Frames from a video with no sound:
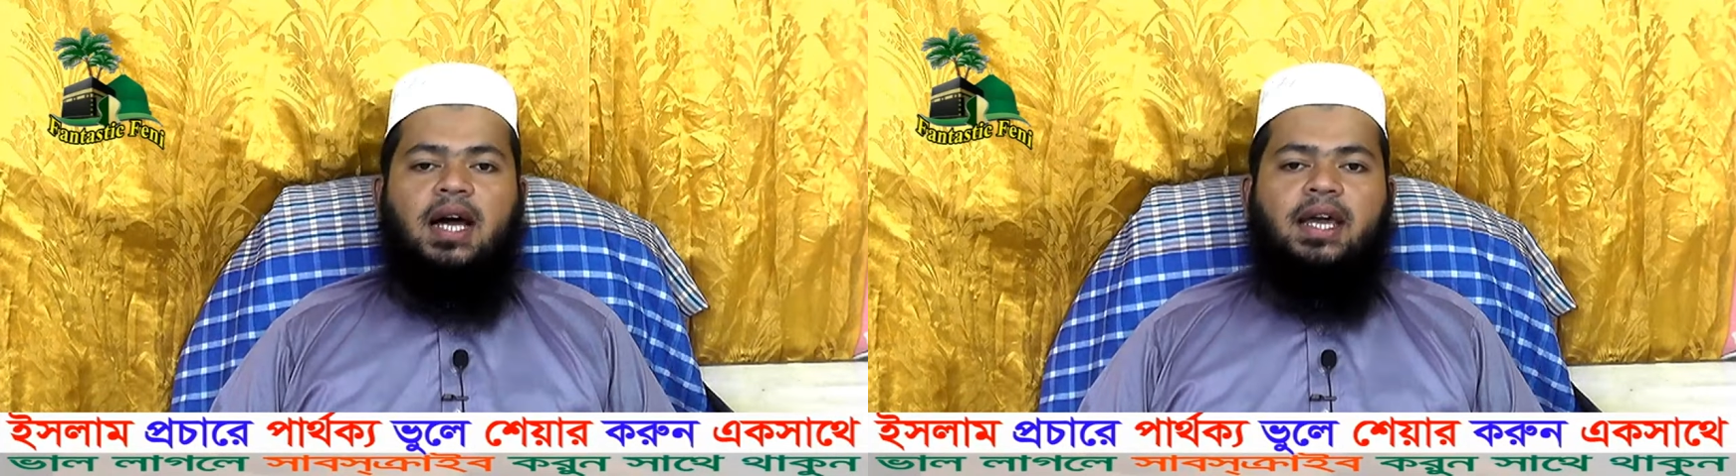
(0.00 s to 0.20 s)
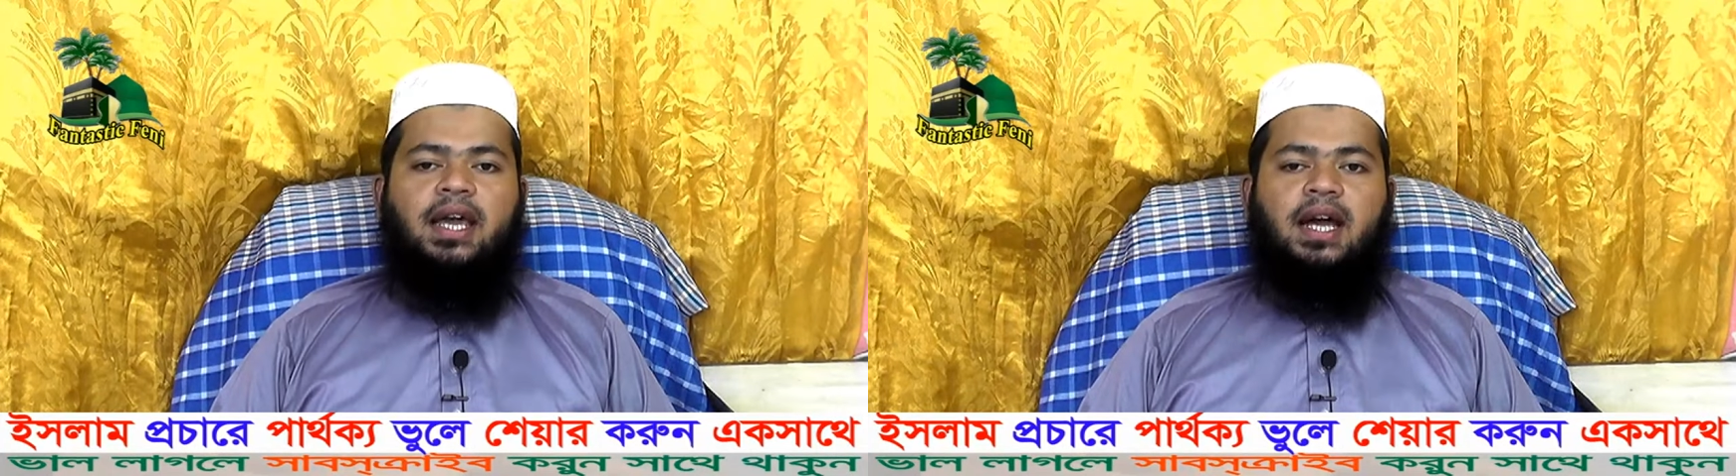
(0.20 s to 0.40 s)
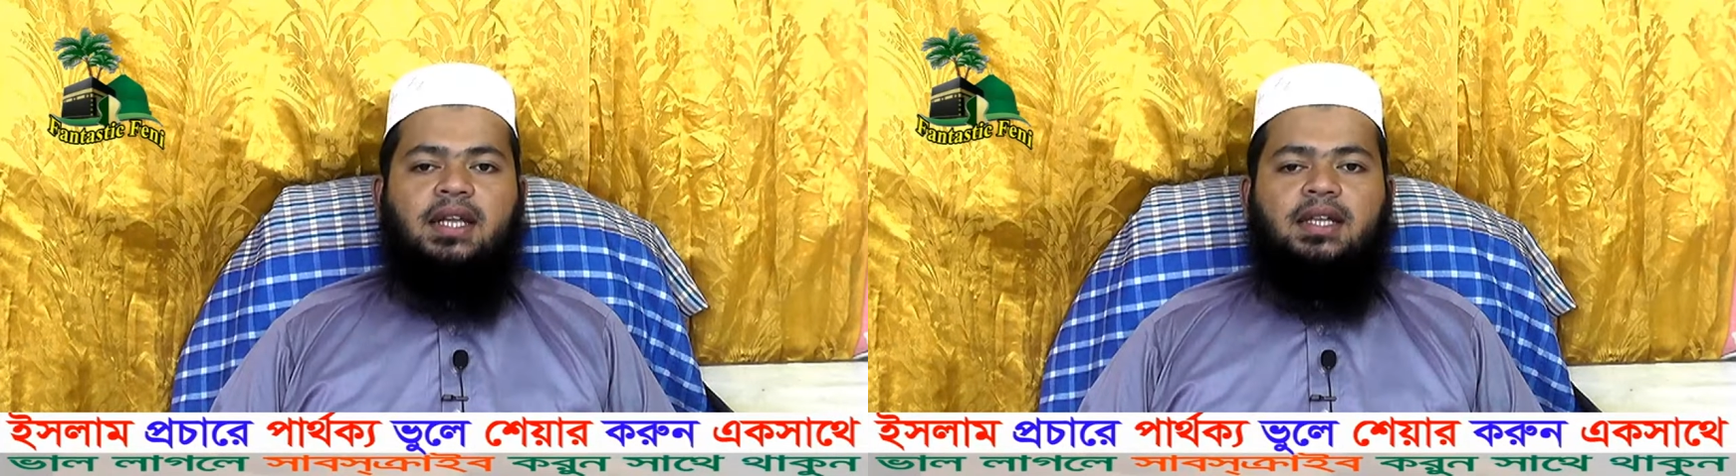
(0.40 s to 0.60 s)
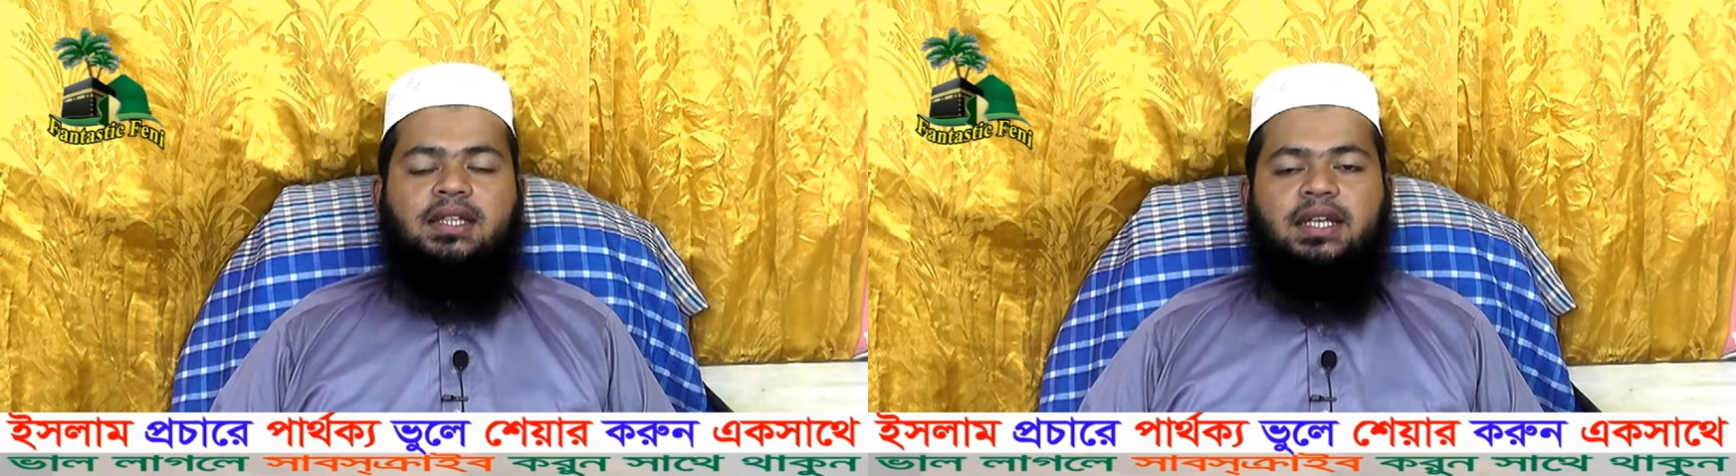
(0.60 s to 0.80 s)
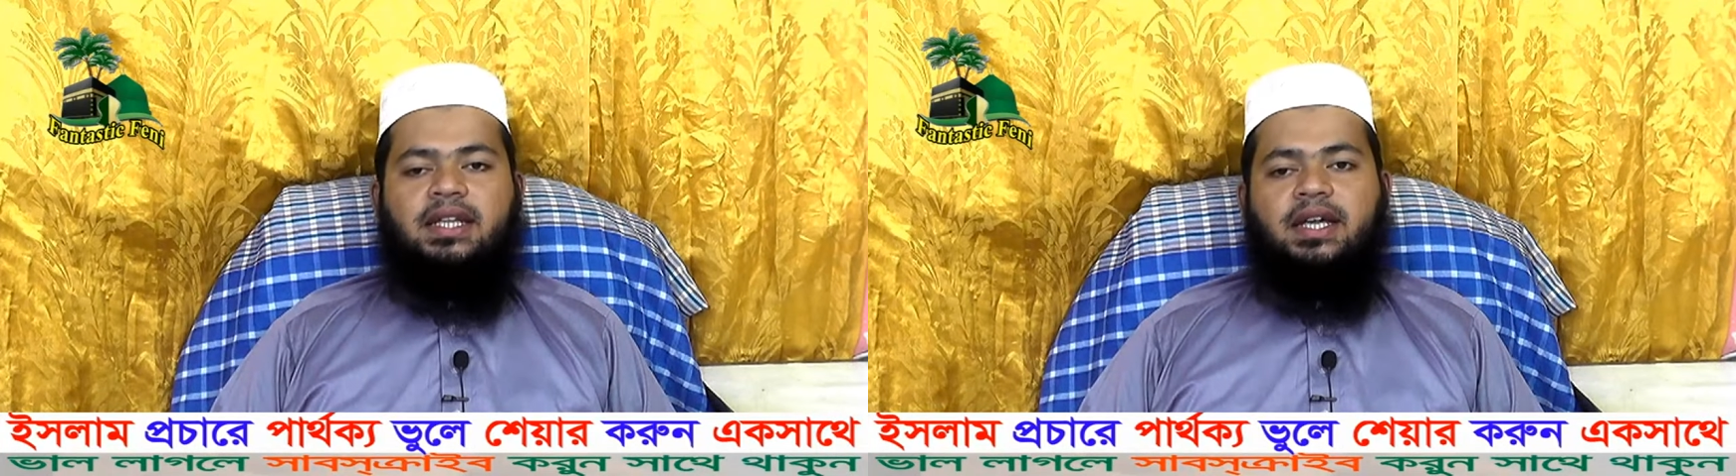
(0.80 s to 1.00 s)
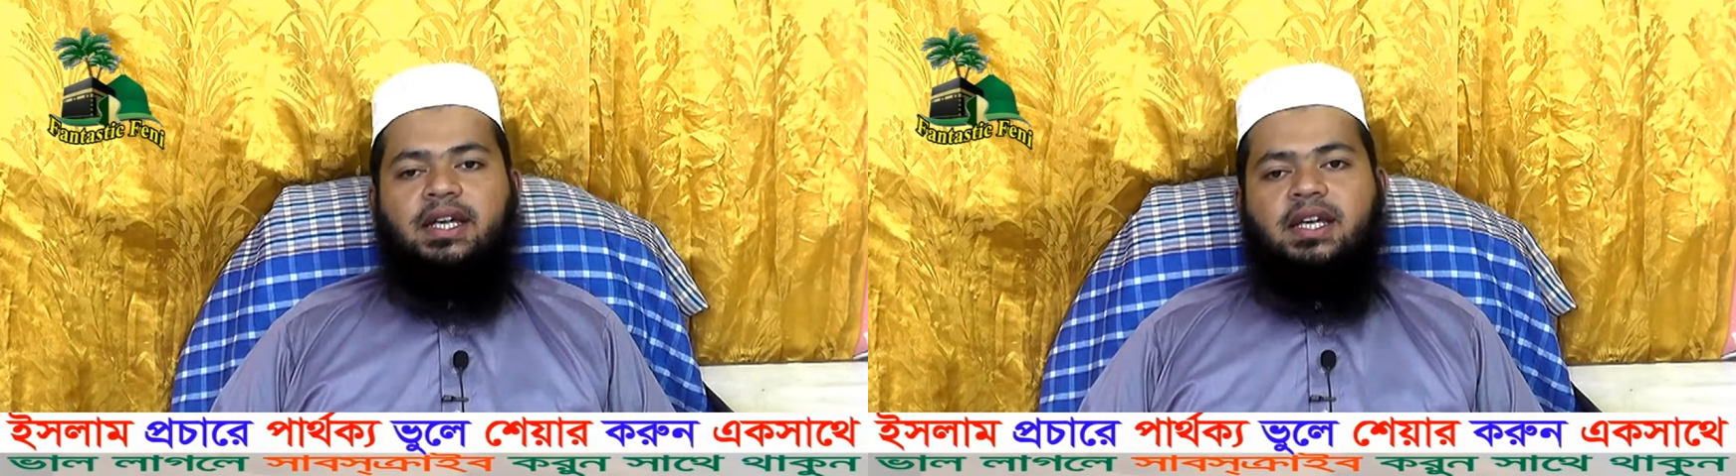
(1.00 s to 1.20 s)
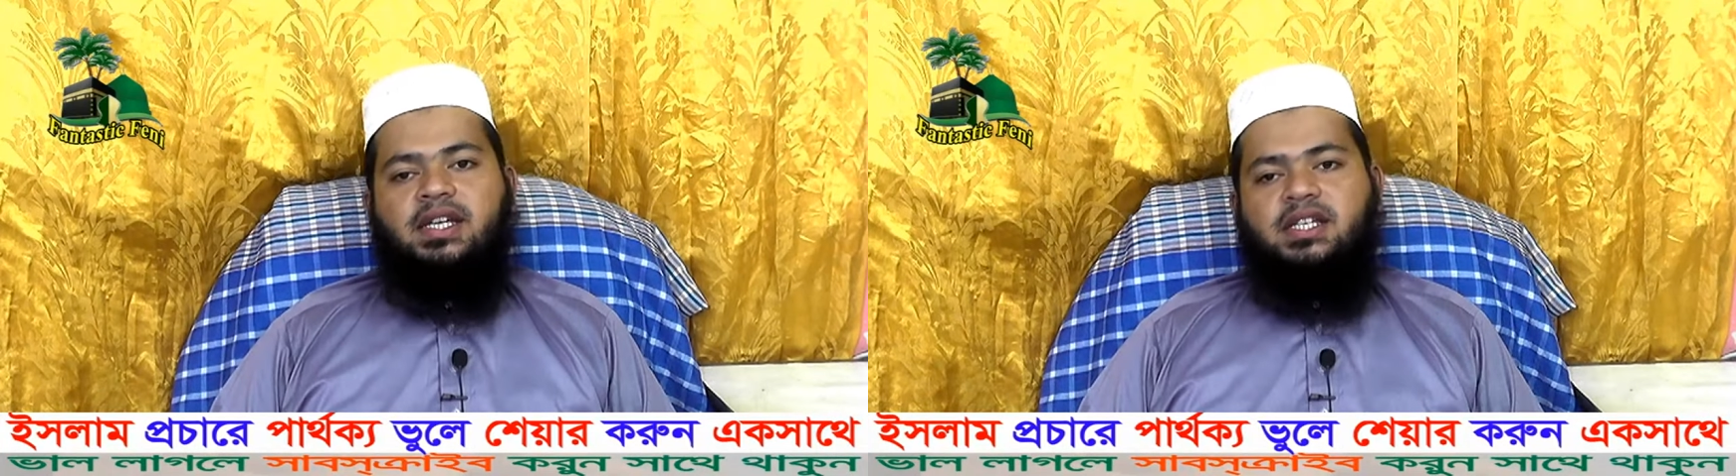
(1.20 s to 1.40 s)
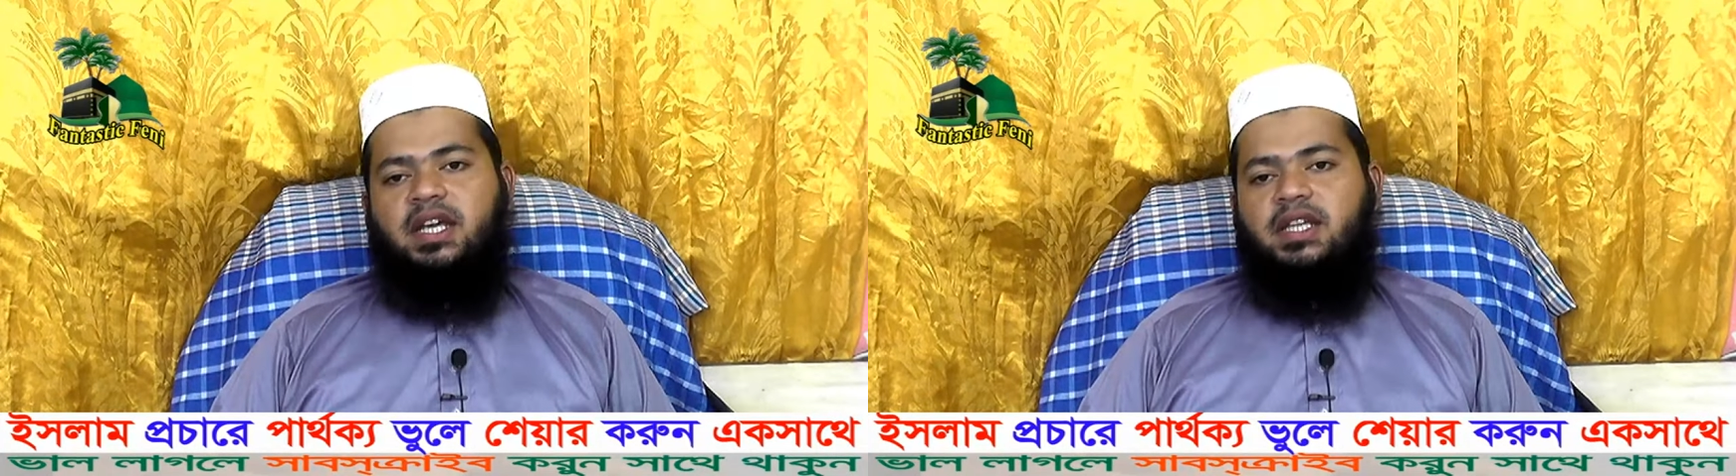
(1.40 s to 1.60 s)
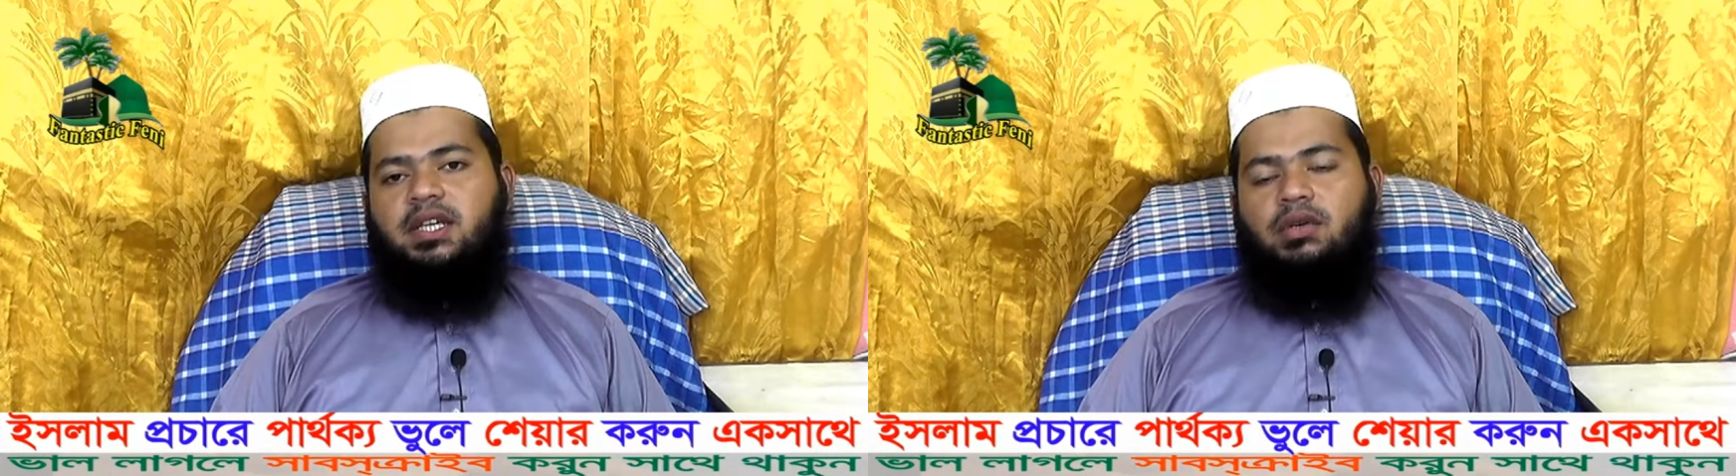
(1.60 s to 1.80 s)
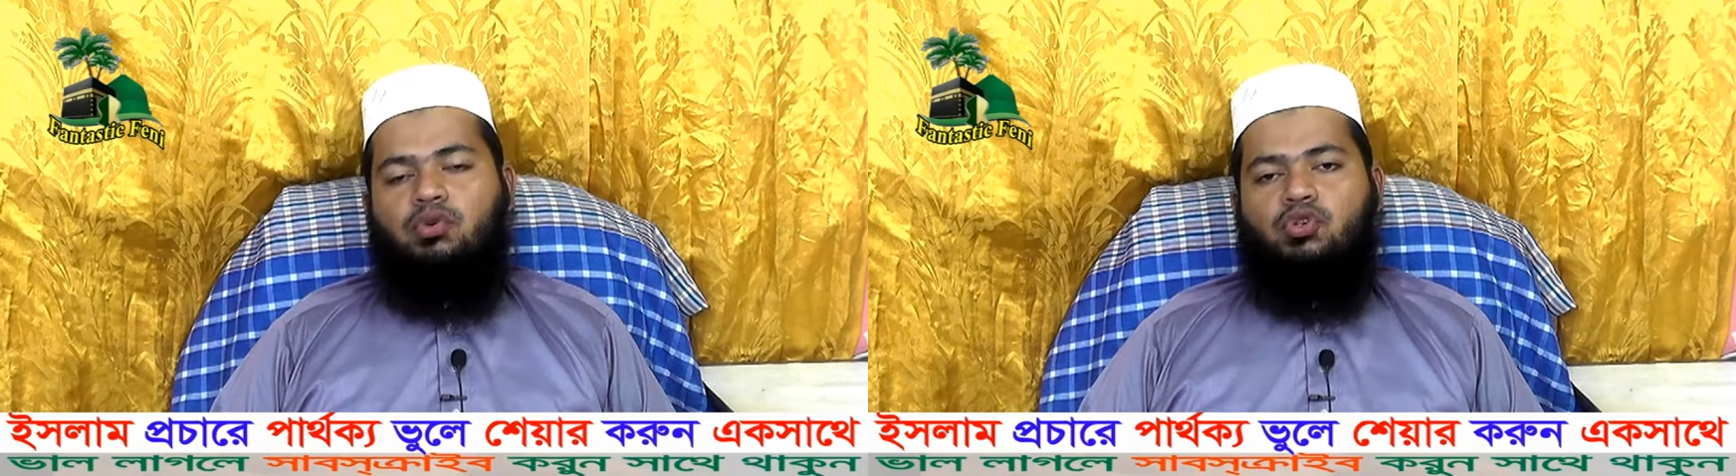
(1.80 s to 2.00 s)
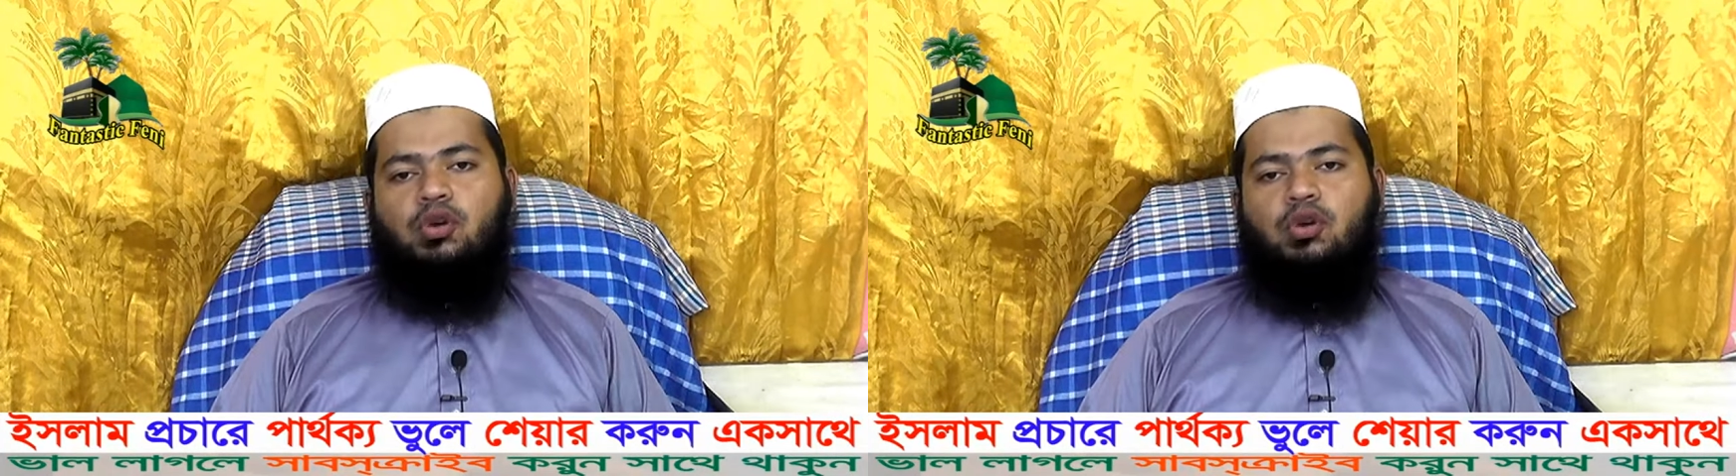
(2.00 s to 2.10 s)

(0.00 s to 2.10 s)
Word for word: আকিকা দিয়ে দেয় সেক্ষেত্রে কোনো